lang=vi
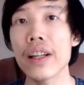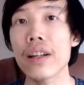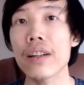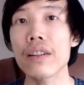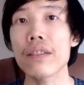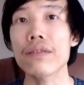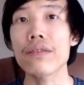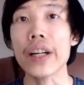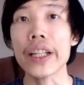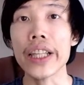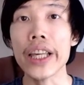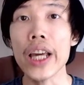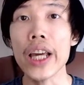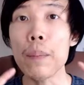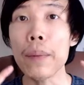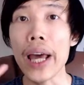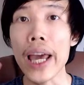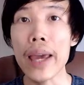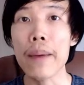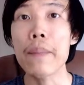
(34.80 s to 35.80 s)
vậy thì hôm
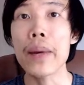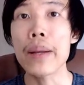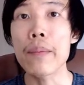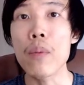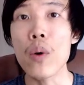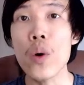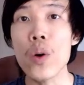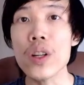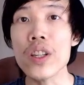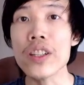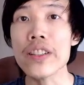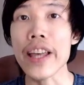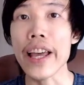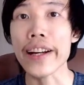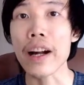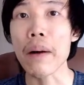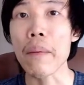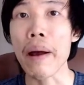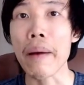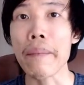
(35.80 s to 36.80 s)
nay mình muốn chia sẻ
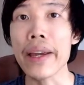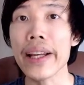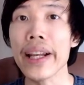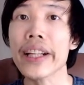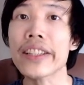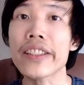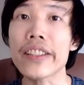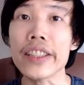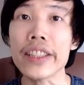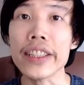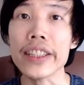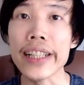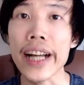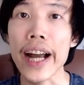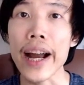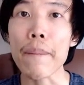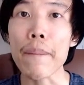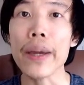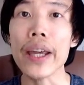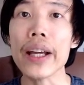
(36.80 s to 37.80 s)
các bạn biết là sự
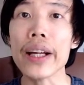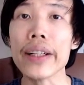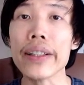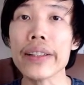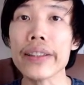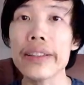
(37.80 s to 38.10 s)
khác biệt